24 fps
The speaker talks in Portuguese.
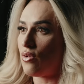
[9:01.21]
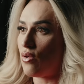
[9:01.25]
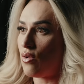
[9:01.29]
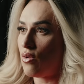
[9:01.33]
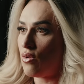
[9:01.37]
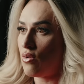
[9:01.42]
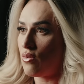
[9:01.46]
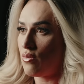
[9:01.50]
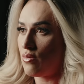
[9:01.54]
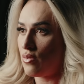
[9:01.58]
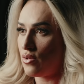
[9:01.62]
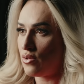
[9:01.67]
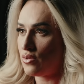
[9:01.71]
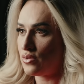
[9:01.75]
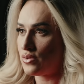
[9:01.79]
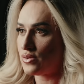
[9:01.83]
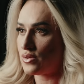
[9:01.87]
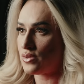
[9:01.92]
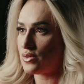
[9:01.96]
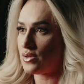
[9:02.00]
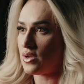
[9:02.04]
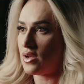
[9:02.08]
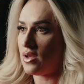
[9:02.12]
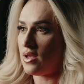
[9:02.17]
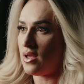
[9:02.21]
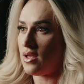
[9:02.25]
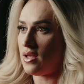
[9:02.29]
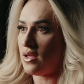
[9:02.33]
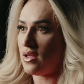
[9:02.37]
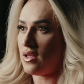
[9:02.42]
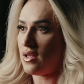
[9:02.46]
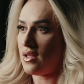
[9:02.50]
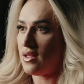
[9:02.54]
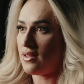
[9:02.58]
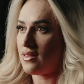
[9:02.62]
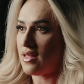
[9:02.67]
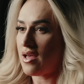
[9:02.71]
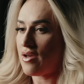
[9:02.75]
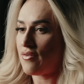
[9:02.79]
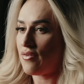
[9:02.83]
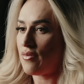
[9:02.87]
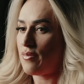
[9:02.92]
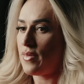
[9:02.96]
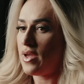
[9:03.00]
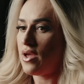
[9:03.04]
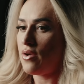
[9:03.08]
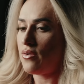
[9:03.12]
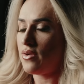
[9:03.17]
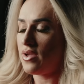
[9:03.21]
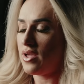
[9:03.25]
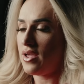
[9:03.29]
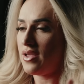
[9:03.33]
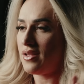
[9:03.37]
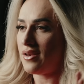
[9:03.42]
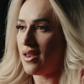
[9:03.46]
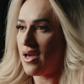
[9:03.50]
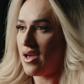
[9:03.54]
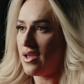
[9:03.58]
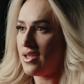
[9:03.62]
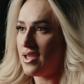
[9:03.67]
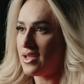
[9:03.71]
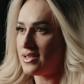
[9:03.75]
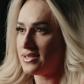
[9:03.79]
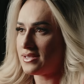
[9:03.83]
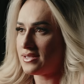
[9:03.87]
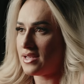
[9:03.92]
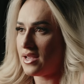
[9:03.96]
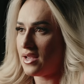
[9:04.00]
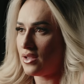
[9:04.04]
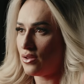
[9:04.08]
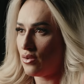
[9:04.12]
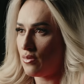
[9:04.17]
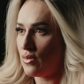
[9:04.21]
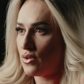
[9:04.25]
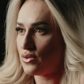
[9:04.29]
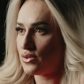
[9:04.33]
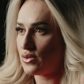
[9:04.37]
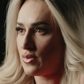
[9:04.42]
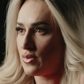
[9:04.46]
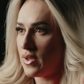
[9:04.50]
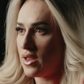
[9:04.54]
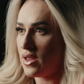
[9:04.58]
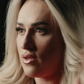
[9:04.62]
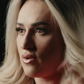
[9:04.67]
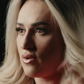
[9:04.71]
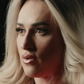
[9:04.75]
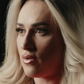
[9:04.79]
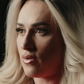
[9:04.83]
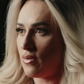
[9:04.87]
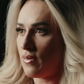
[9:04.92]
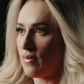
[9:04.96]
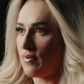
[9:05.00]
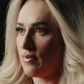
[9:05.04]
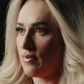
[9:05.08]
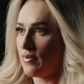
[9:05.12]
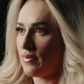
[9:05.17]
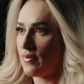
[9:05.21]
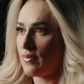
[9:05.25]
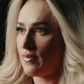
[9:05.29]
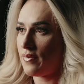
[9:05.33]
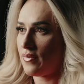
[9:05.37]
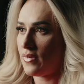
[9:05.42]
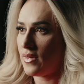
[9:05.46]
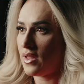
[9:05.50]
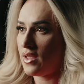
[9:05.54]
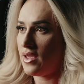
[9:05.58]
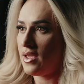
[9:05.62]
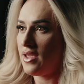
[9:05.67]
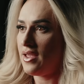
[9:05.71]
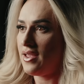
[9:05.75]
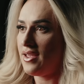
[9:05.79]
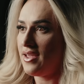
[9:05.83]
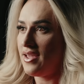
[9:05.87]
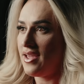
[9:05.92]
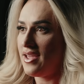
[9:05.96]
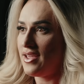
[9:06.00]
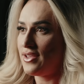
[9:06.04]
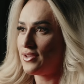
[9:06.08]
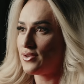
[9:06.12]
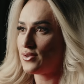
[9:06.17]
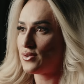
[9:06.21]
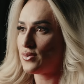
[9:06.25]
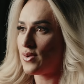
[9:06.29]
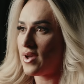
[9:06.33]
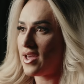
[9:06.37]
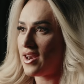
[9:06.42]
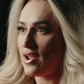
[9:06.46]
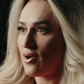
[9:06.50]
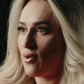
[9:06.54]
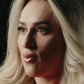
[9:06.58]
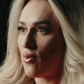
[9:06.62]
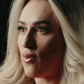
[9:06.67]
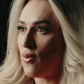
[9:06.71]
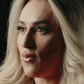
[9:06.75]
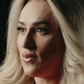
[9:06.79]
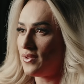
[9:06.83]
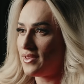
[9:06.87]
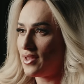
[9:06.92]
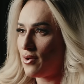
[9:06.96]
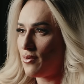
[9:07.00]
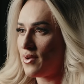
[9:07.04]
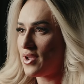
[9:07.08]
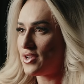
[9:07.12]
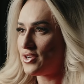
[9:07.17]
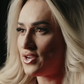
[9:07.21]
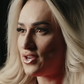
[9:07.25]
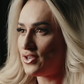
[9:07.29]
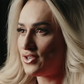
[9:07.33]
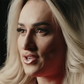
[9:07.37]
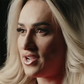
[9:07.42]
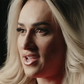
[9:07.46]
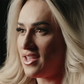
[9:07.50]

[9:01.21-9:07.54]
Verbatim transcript: ombros, estava meio que enlarguecendo meu superior. E isso era contra o que a gente